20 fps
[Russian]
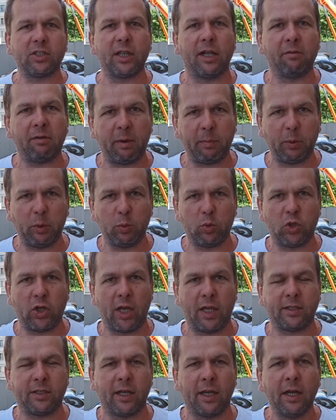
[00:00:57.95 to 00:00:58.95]
слова,
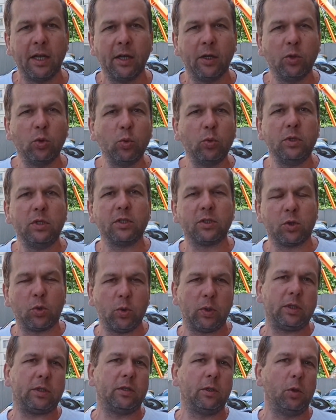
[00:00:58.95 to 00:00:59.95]
получается, ну не
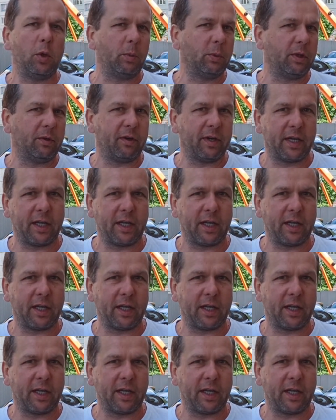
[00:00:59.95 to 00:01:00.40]
стоят и ломаного